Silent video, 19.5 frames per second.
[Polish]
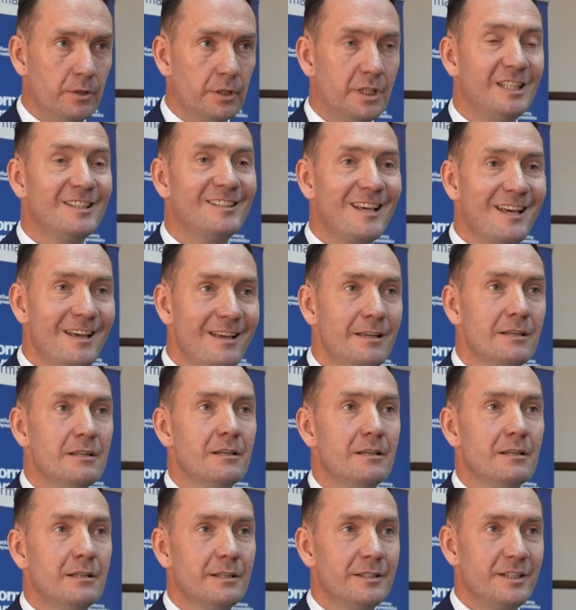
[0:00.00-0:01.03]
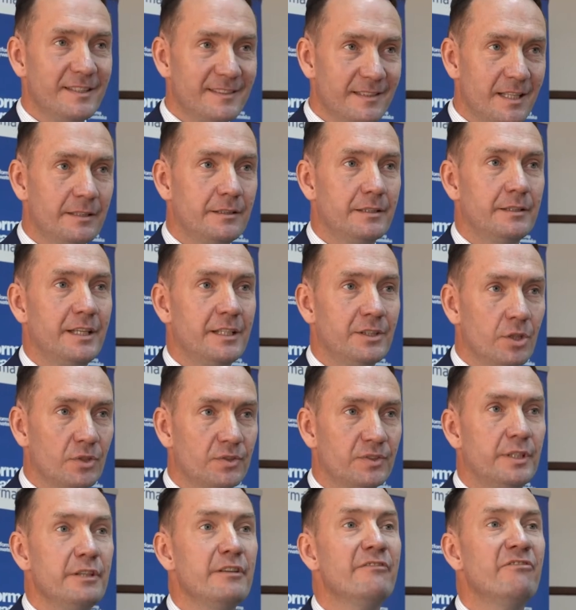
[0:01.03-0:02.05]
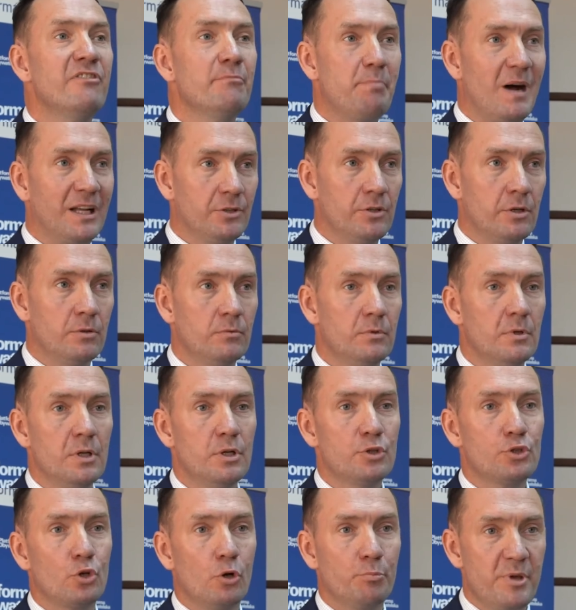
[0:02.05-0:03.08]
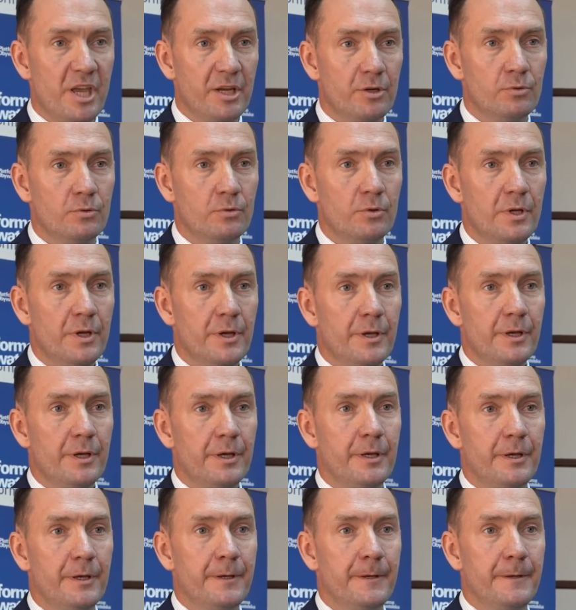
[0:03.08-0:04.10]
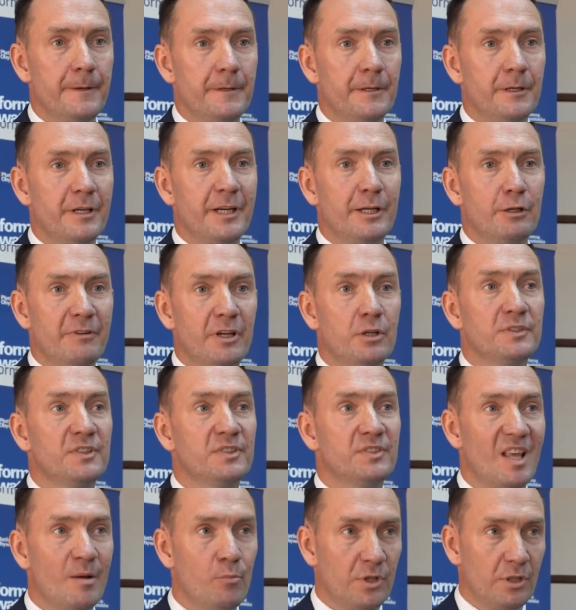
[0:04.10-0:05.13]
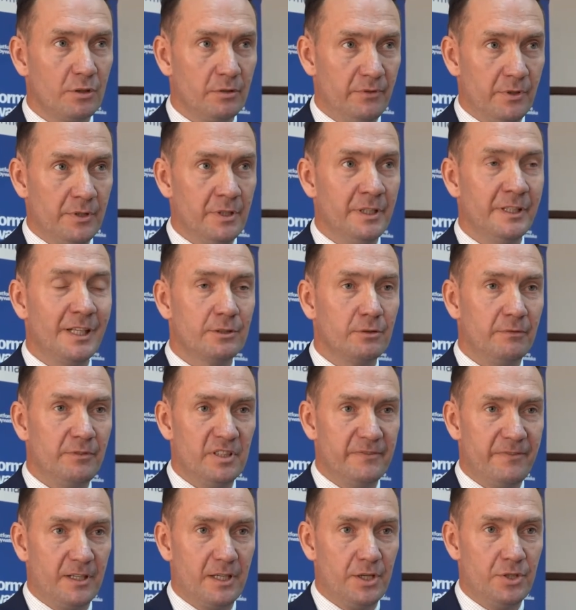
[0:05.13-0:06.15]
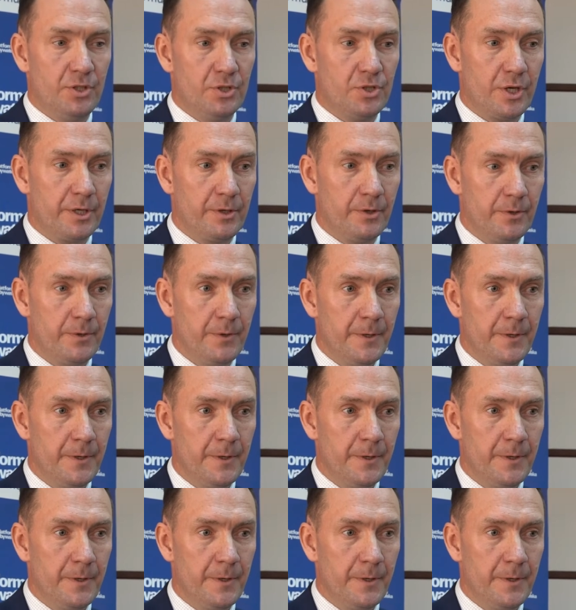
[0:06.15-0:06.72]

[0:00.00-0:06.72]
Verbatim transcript: I te niestety jednostki wypadną z obiegu e, krajowego systemu ratownictwa gaśniczego.